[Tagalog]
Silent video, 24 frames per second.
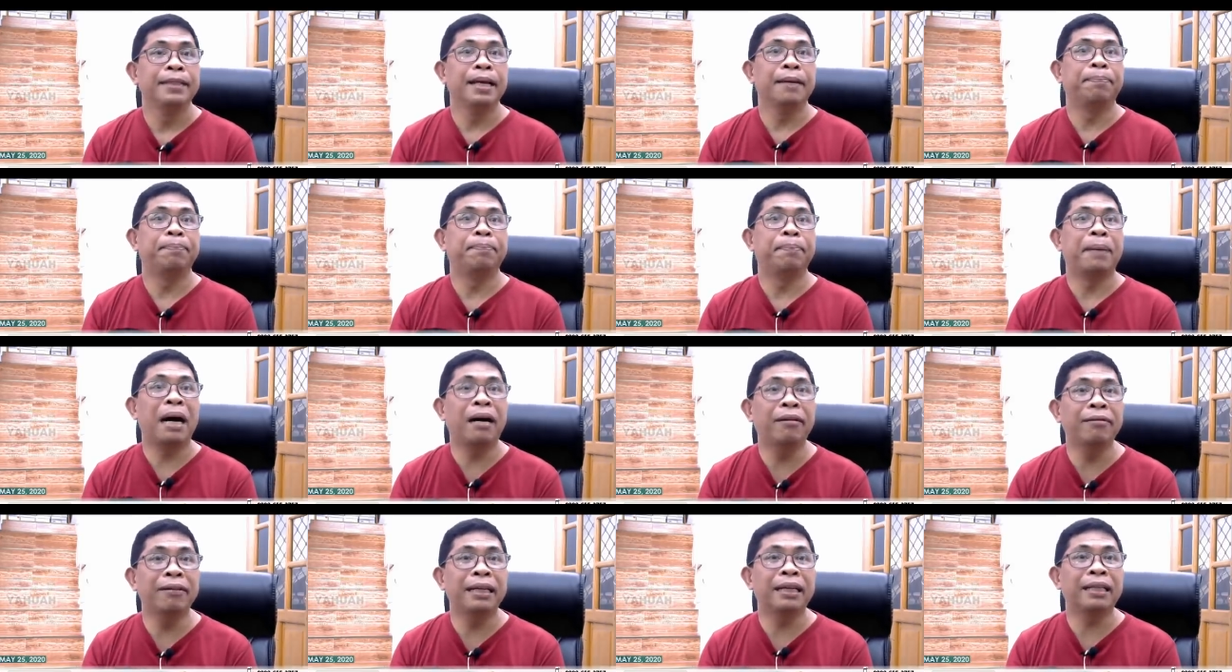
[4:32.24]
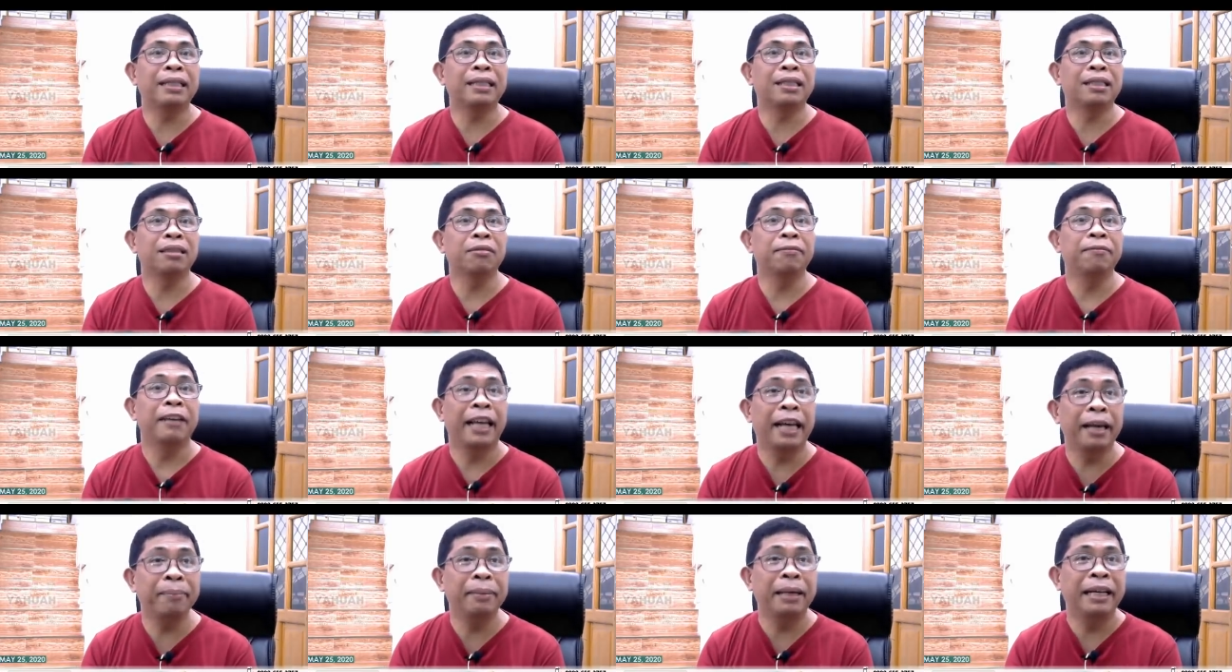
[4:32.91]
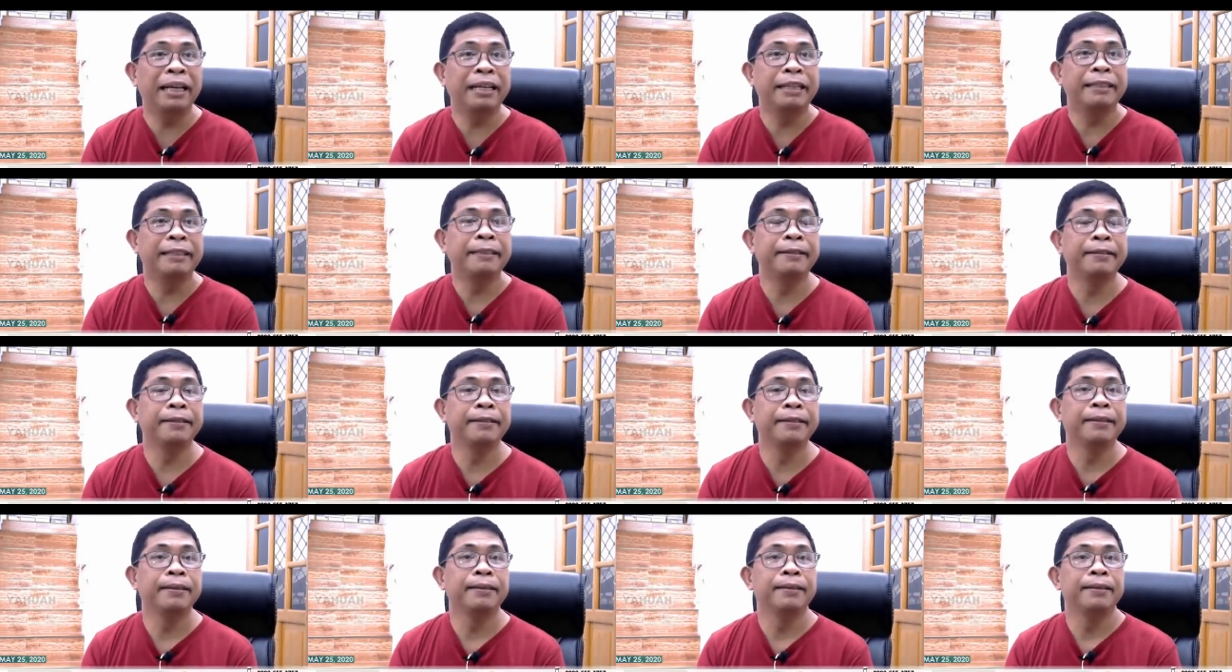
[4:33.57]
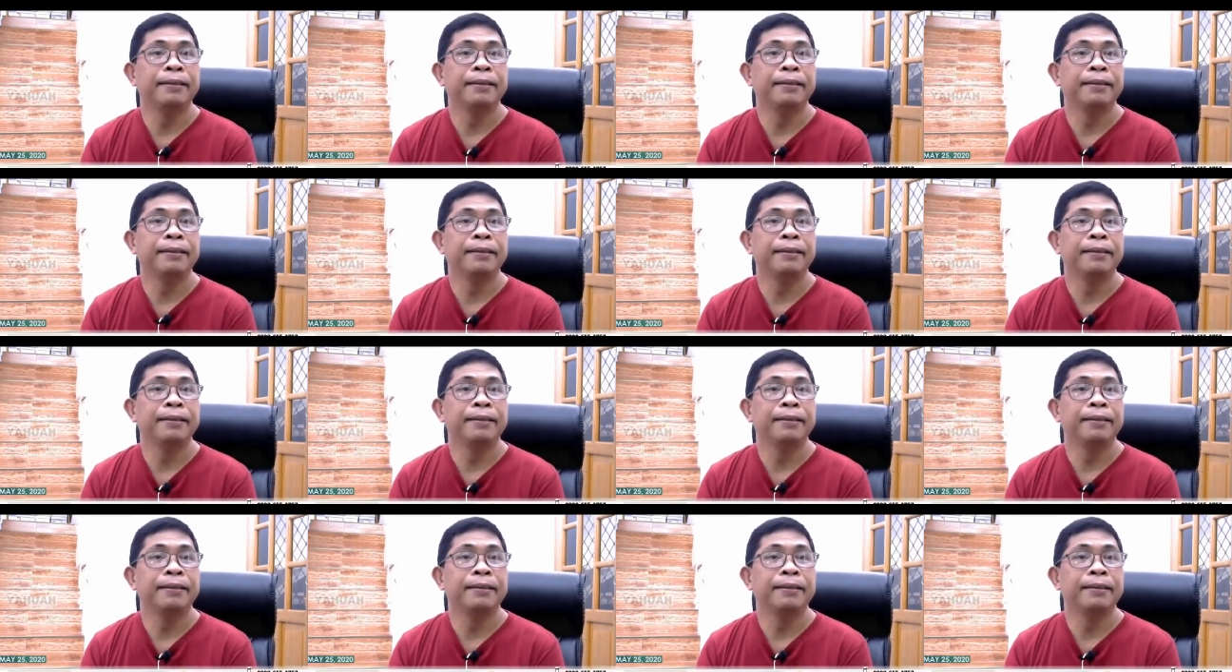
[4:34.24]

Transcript: The powers of heaven